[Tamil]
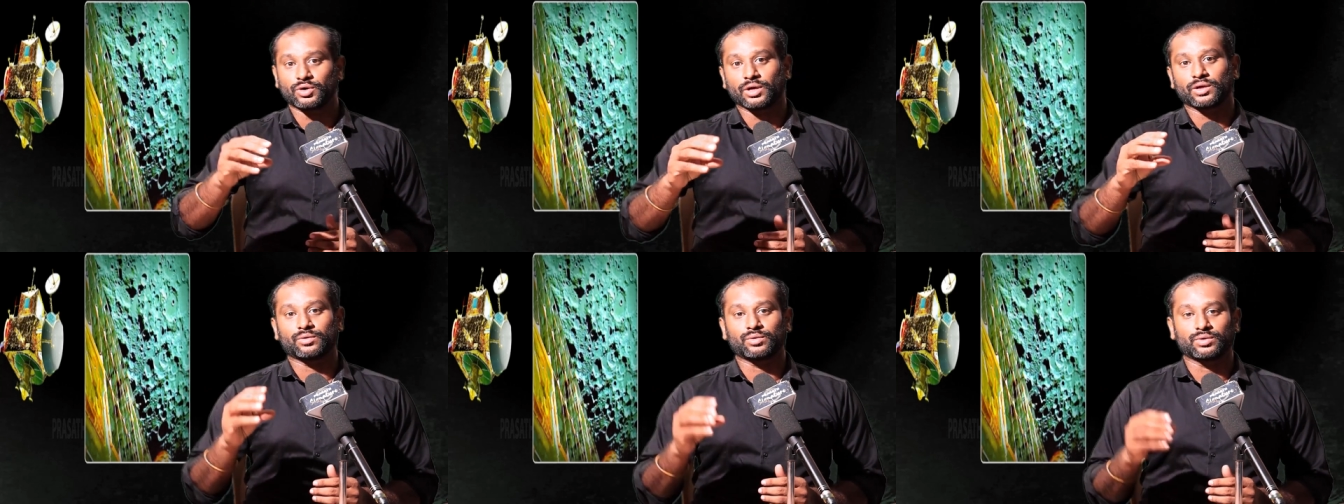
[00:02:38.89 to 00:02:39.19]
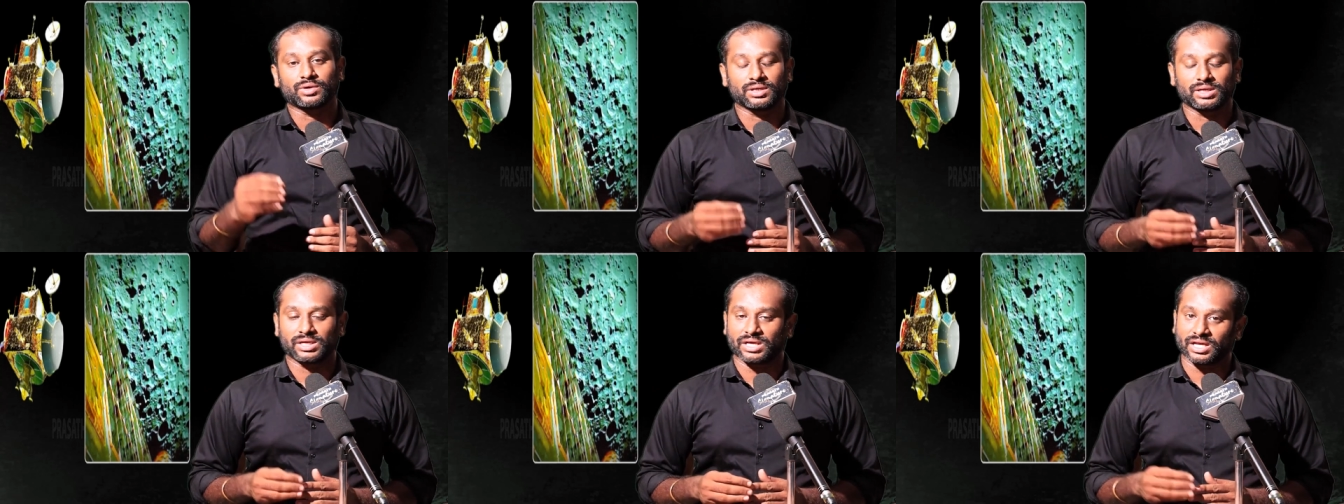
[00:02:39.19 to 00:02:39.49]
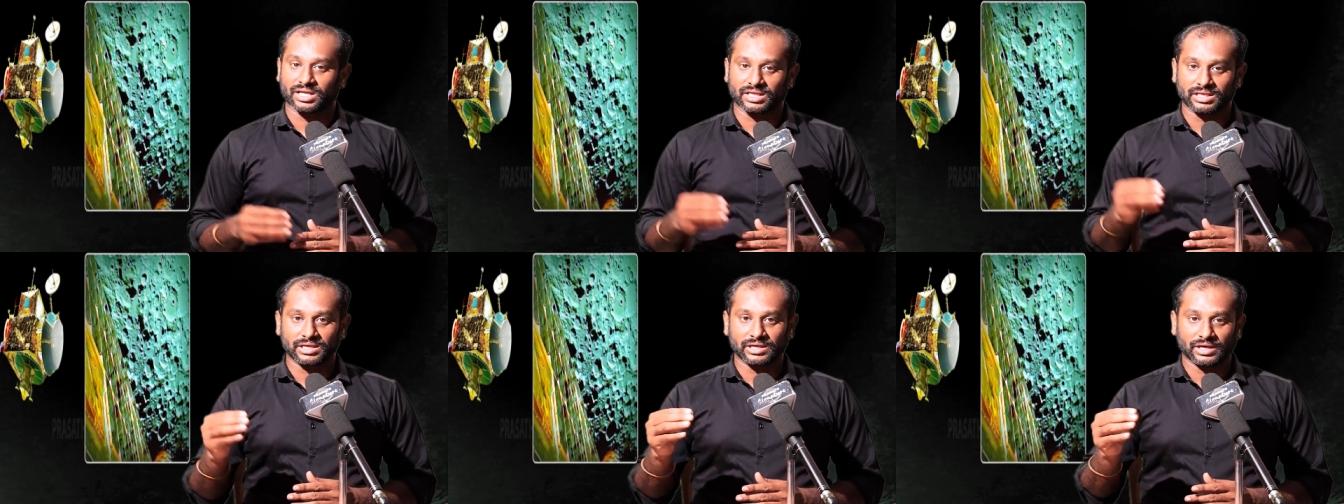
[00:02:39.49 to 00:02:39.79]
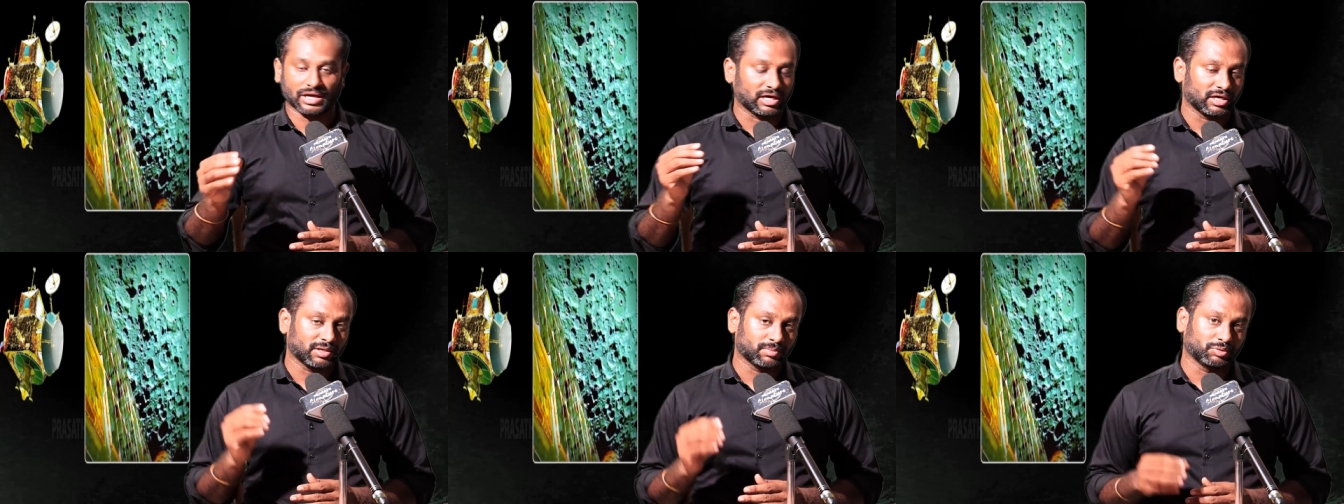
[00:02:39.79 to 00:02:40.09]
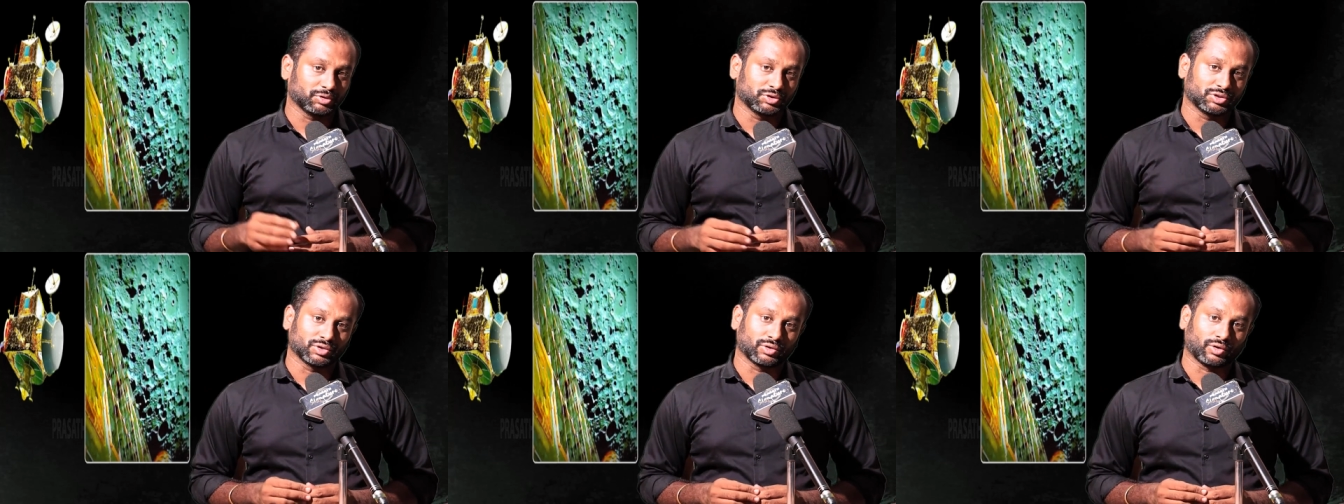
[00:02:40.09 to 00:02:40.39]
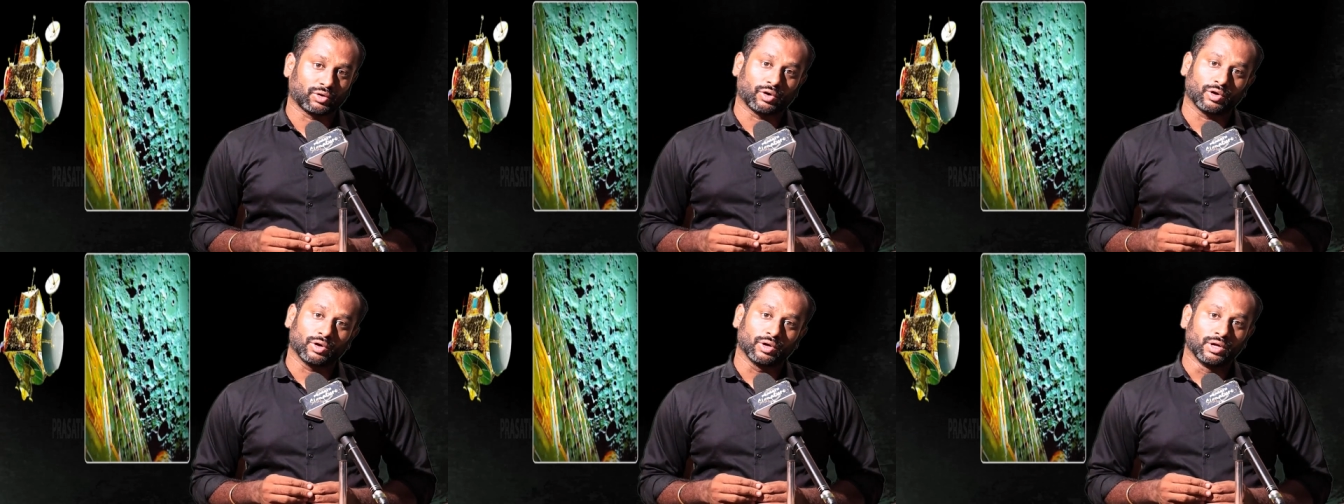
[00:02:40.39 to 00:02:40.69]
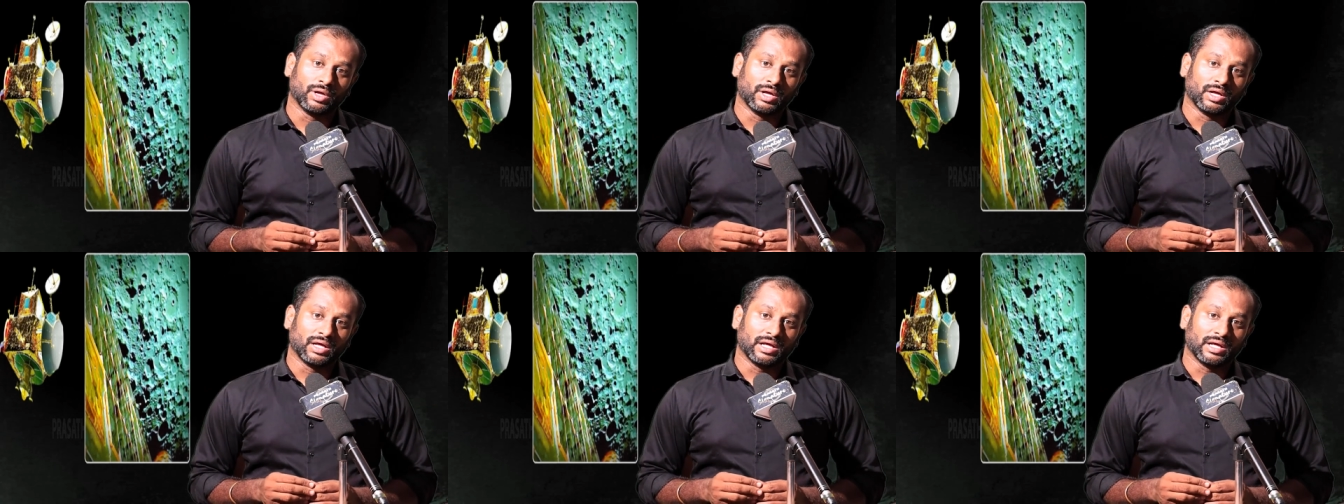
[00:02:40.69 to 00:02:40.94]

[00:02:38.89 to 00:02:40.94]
மூலக்கூறு இருக்கிறதையும் கண்டுபிடிச்சிருக்கோம்